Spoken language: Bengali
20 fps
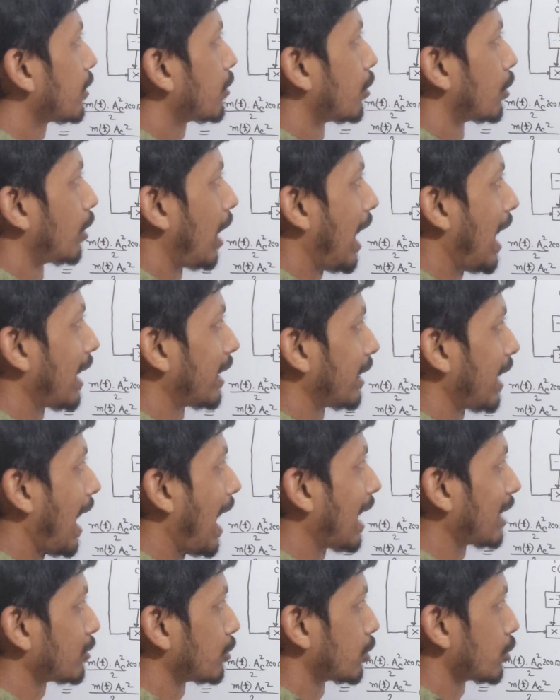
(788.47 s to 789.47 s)
কোনো আর
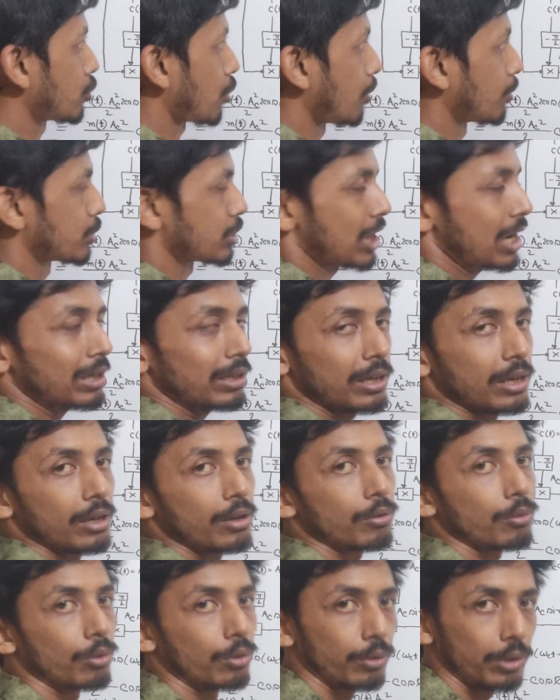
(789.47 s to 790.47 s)
আর কোনো সমস্যার
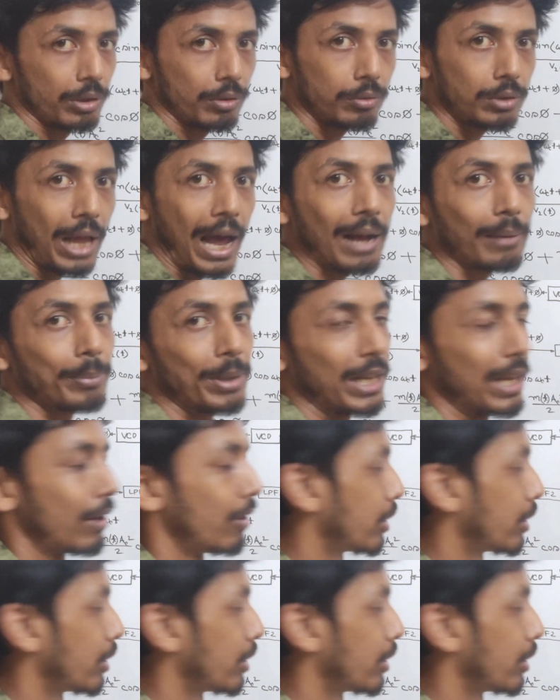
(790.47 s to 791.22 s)
কোনো কিছু থাকবে না